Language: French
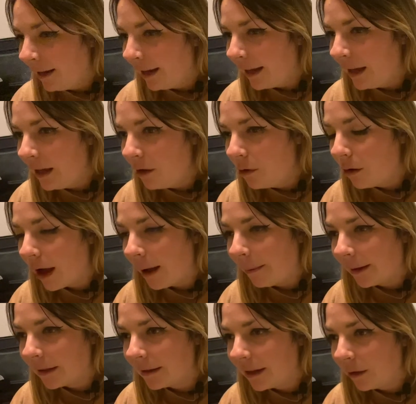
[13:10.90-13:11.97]
Et euh,
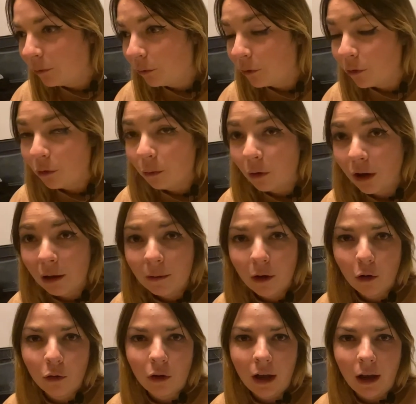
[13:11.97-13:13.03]
après ça, donc, le programme
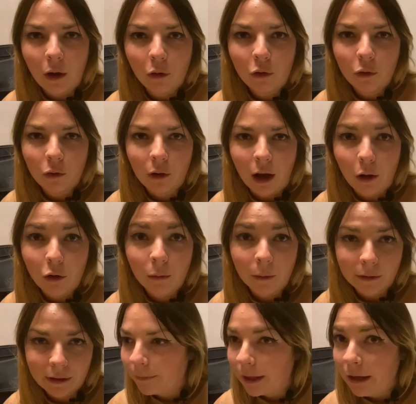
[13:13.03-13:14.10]
a, recommencé.